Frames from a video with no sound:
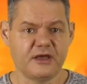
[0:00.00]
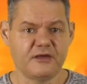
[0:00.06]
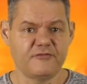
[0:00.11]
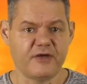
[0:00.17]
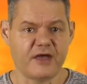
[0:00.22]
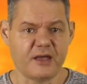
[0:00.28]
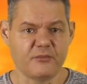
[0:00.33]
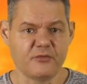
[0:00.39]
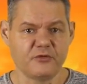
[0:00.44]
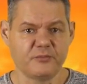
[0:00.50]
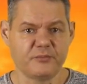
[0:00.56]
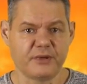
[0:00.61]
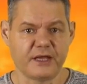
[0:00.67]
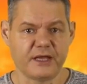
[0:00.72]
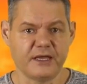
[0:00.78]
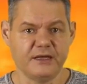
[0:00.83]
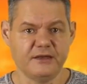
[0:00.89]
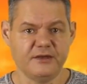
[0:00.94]
Erwärmung
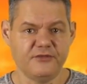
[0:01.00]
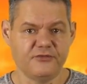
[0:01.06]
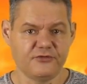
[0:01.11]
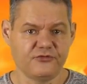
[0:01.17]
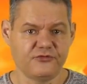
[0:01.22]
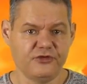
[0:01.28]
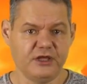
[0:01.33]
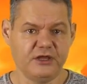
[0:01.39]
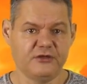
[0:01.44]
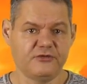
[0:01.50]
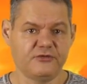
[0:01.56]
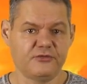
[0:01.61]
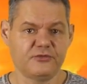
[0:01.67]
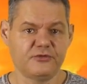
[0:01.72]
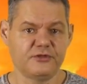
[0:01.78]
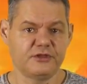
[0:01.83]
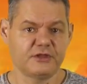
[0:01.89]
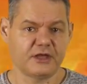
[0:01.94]
bei. Dies geschieht
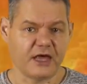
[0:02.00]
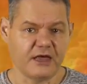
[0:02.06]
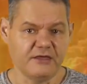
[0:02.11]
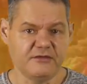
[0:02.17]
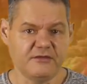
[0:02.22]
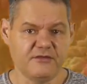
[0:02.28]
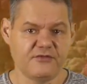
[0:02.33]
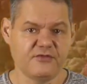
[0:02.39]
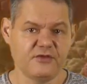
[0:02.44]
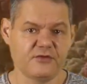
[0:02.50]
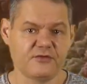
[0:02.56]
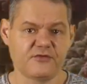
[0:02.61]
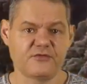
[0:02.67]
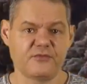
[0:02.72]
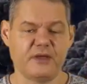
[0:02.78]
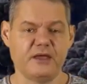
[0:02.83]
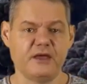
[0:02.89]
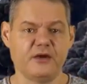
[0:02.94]
durch reichen
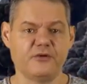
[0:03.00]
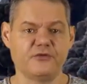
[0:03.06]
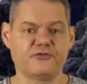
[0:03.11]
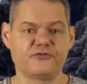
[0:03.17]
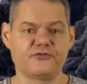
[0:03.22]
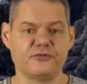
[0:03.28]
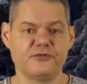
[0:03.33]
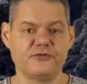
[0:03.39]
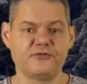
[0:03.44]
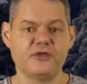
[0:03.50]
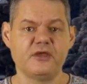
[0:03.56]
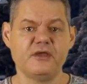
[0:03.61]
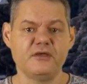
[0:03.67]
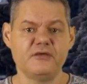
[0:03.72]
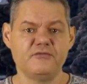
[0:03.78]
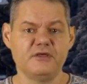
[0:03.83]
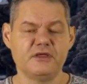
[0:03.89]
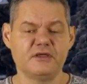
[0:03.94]
CO2-Ausstoß
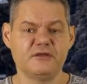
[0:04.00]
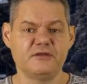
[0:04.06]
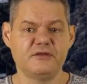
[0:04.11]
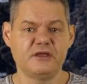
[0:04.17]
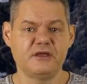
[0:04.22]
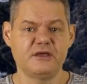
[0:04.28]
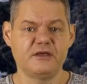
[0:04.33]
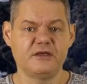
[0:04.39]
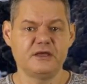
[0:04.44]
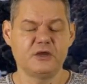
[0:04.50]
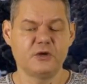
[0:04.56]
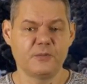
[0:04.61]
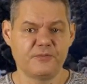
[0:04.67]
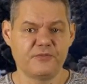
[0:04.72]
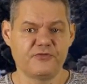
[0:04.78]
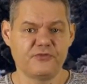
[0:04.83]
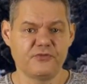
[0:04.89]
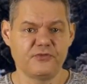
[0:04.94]
während der
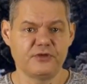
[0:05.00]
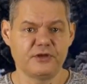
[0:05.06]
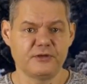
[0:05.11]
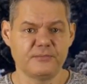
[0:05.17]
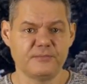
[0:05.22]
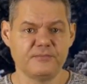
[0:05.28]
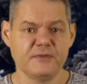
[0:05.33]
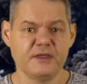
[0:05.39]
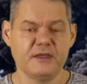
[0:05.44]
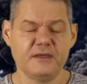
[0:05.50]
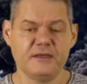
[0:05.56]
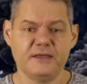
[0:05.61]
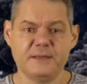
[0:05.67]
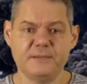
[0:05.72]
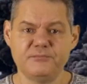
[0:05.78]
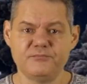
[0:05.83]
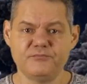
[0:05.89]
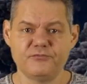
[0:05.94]
Eruptionen.
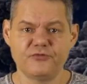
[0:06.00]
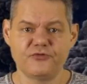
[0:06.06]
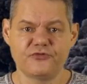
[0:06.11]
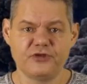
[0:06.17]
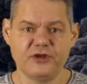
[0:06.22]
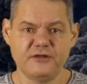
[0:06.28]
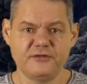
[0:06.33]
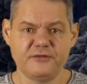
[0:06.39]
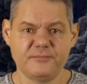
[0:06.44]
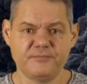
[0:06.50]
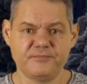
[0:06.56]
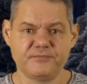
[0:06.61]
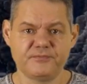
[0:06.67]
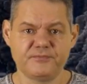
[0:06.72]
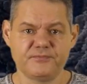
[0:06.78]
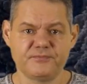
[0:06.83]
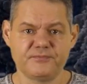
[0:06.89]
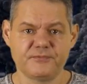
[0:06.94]
Im Schnitt
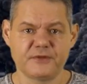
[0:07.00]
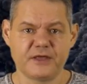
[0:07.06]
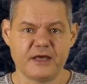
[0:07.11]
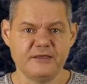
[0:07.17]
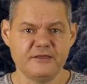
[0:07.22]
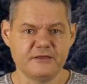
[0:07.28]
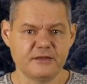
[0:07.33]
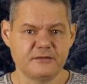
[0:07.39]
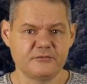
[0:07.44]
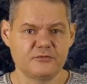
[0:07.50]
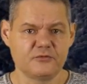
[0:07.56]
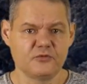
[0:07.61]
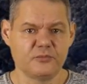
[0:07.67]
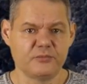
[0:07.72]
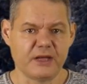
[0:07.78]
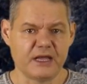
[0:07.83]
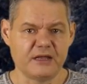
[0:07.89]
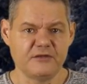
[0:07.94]
reichern
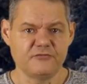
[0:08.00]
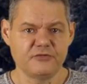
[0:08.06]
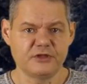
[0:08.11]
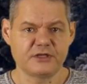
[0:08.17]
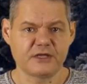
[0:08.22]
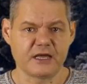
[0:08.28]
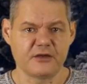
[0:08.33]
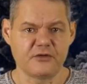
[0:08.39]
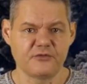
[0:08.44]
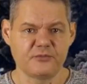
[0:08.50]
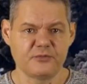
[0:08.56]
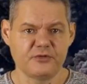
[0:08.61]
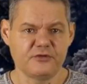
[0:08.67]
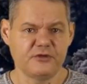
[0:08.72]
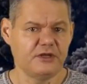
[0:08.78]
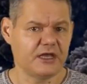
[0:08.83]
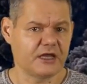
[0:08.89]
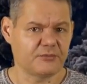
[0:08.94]
globale
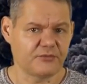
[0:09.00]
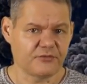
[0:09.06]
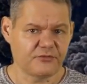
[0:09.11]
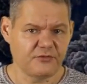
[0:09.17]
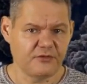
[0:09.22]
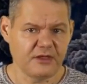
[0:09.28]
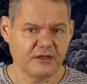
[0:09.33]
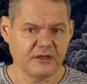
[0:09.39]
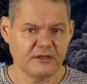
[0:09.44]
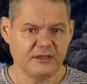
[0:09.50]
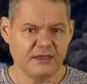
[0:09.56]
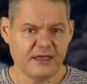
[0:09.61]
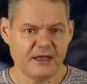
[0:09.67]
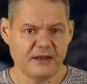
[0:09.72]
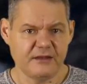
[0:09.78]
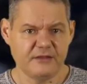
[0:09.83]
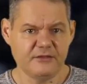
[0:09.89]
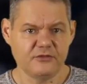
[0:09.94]
Vulkanausbrüche die Atmosphäre
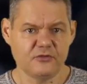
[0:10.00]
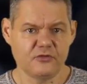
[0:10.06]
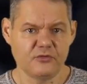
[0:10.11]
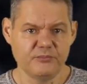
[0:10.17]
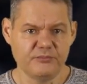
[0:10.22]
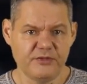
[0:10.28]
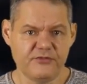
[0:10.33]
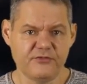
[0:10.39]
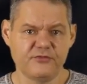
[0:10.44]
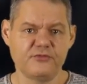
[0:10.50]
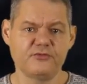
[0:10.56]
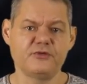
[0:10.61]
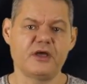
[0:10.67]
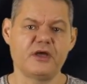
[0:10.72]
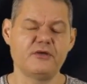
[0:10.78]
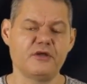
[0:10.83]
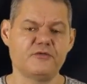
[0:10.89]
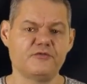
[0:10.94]
jährlich um bis zu
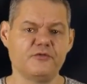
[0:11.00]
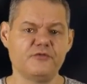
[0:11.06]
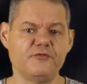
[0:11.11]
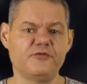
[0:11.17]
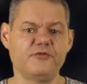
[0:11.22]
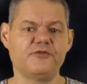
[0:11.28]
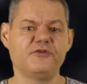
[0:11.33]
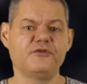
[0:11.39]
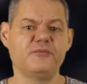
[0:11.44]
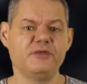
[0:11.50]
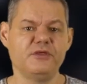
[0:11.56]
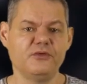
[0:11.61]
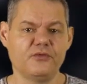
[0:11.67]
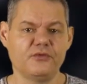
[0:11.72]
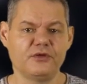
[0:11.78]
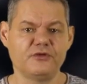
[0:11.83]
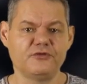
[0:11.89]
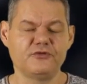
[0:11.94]
350
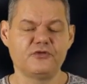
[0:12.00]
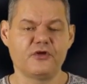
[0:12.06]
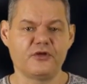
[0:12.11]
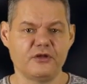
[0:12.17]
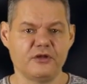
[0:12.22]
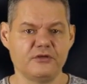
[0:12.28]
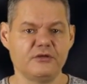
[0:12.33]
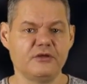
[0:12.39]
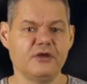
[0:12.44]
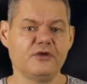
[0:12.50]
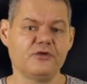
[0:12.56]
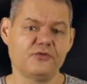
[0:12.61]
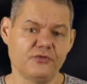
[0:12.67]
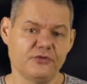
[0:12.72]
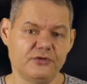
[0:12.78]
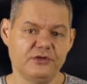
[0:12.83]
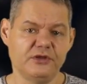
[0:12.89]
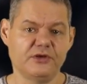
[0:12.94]
Millionen Tonnen
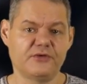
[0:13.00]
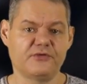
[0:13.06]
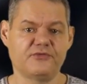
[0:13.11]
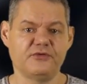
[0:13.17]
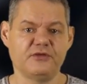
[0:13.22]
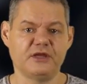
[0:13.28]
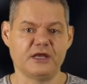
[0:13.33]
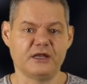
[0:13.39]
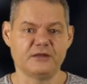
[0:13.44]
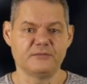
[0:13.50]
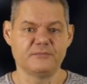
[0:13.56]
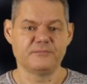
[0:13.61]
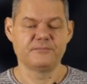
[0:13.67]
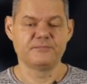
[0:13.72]
Kohlendioxid an.